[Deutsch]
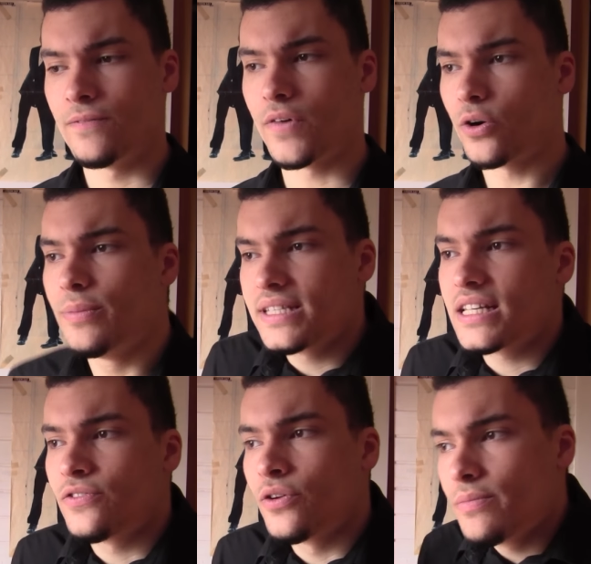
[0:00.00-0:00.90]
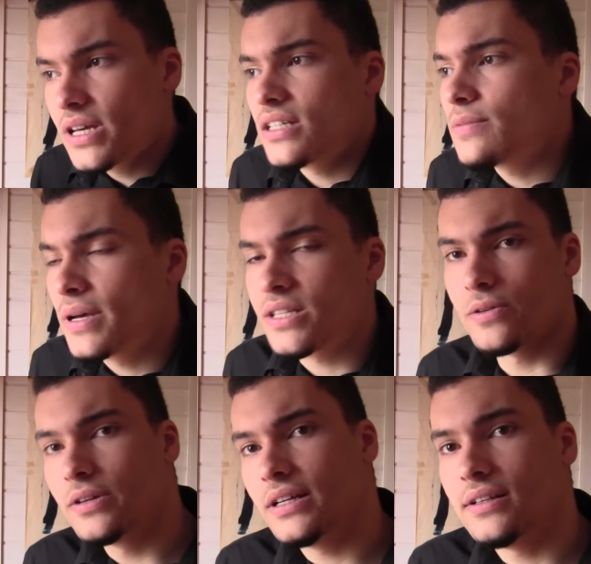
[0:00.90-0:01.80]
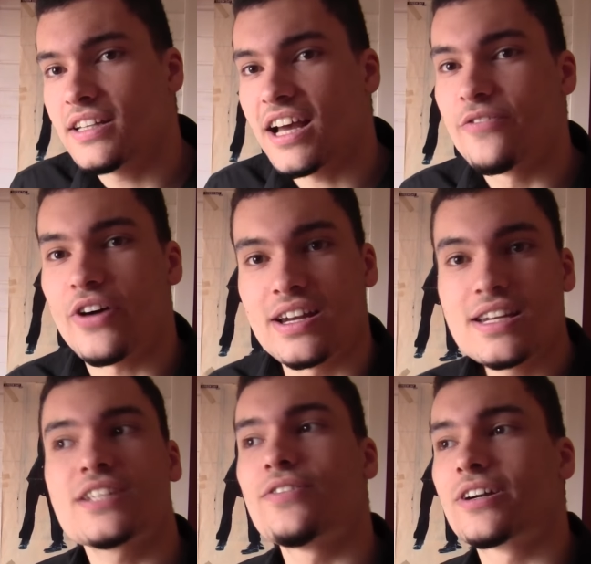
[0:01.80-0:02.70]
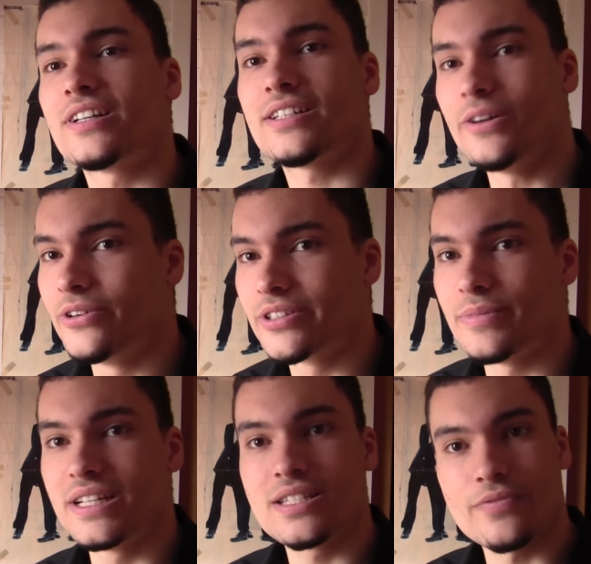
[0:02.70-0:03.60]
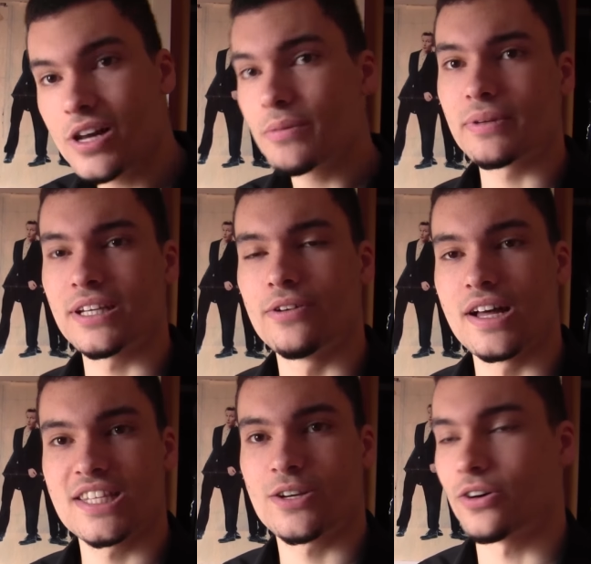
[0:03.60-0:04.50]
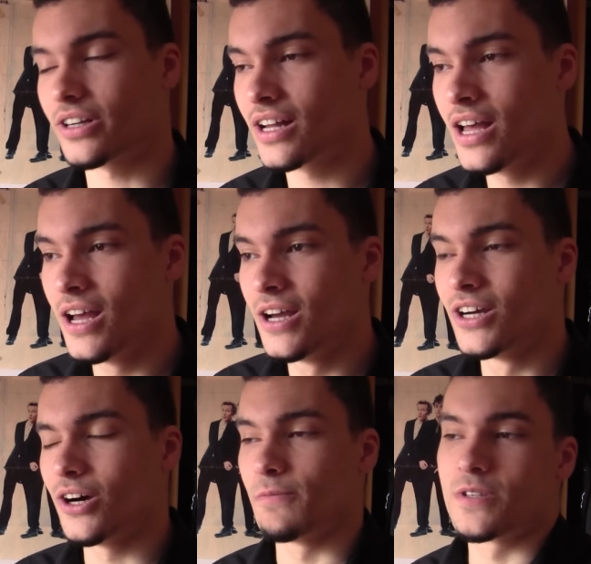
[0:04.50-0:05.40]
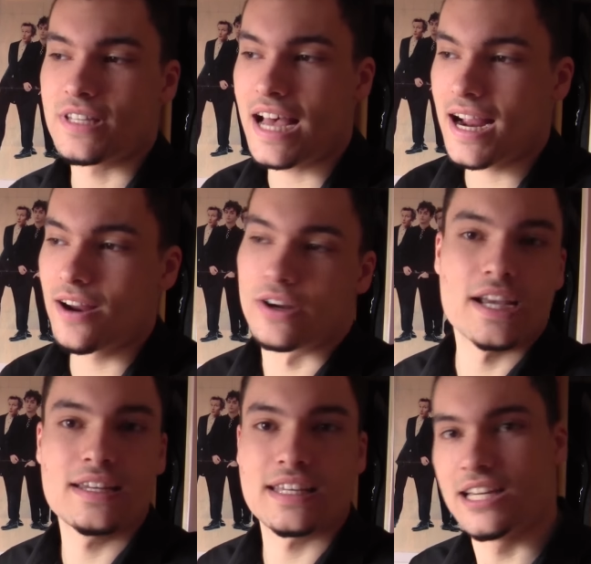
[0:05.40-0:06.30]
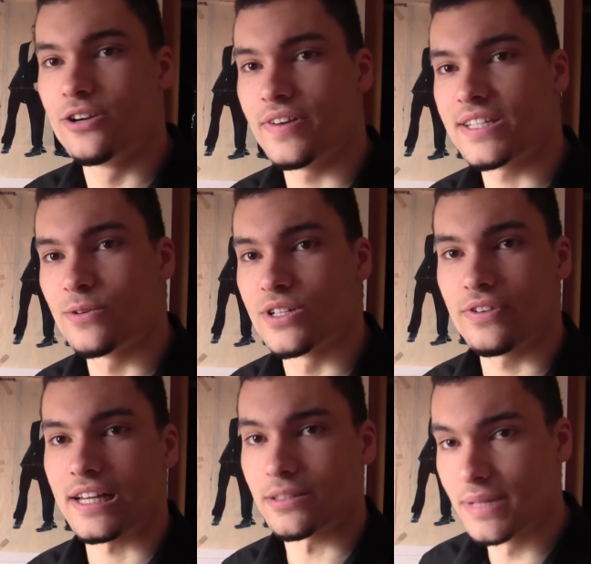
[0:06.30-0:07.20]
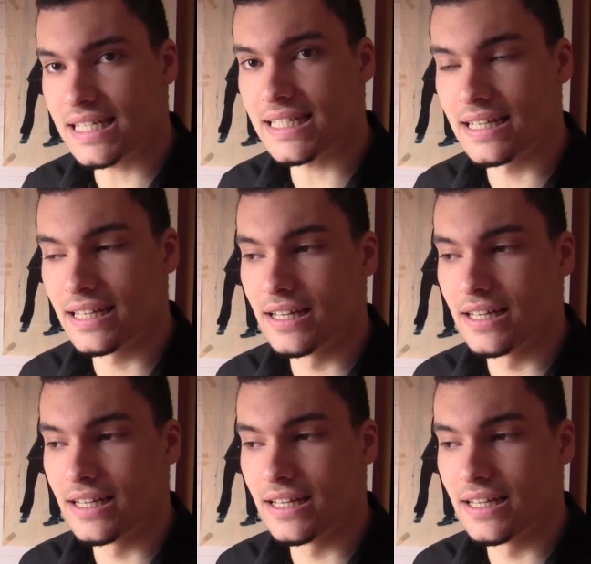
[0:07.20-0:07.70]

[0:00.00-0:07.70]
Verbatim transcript: warum es sich für mich persönlich einfach nicht wirklich lohnt, mir diesen Film im Kino anzugucken, um zu sagen, okay, die Kinoversion ist vielleicht Mist,